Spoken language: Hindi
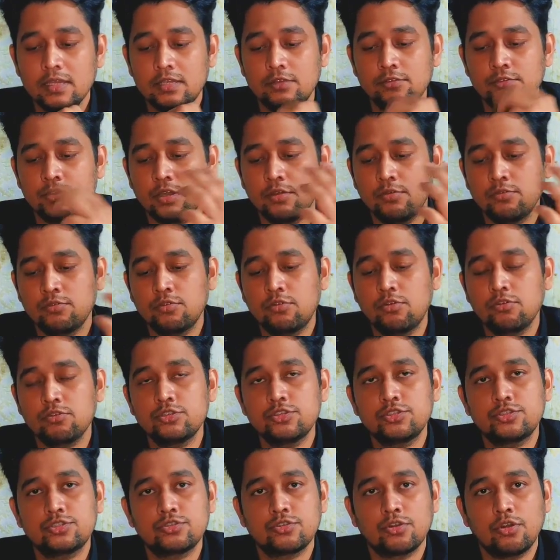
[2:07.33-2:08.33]
क्योंकि उनको
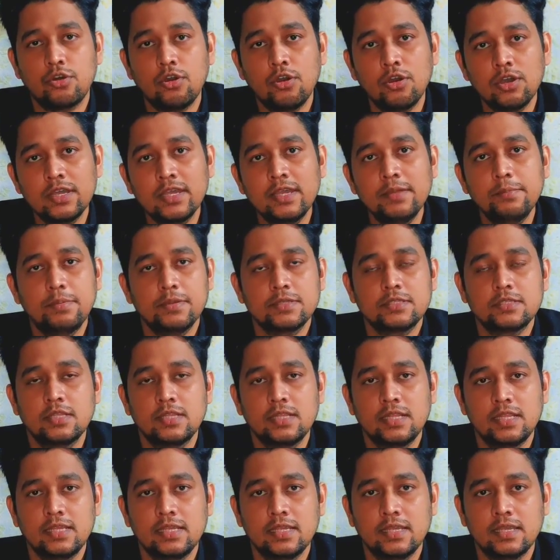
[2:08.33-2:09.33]
स्ट्रॉन्ग ही
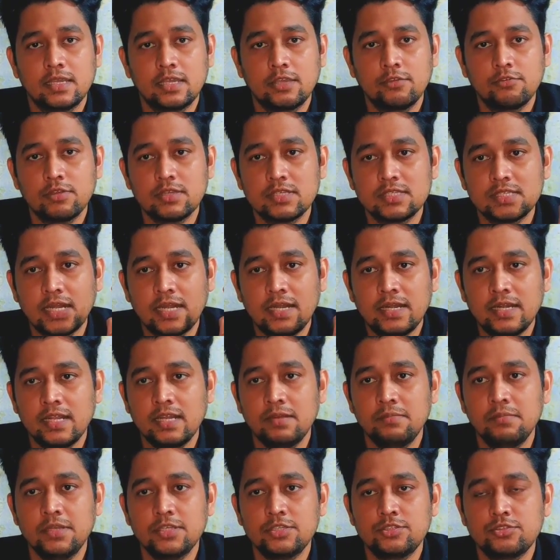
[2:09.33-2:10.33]
पसंद नहीं है क्योंकि
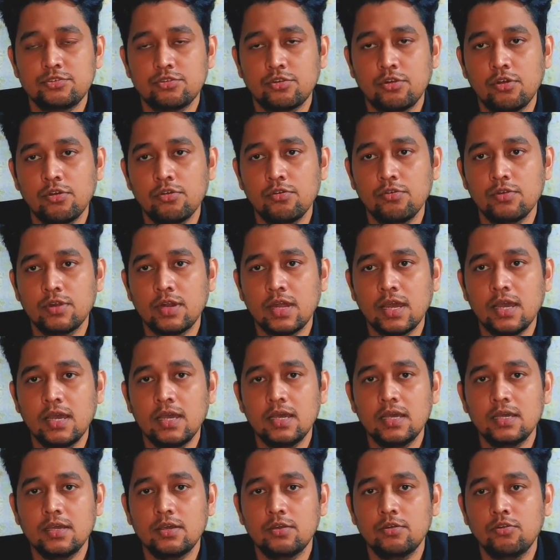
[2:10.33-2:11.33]
सैंडल में स्ट्रॉन्ग
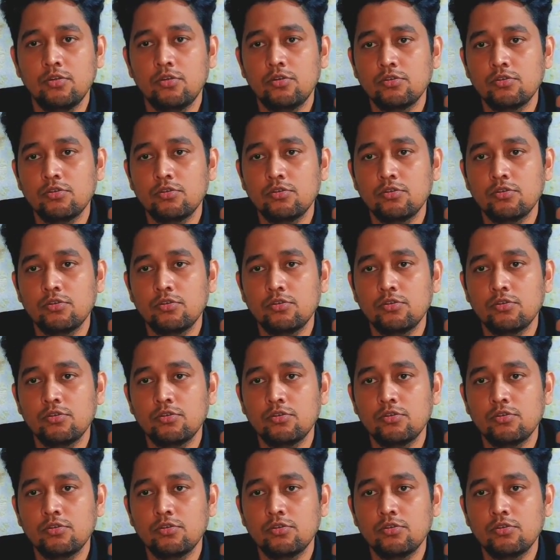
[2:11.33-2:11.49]
होना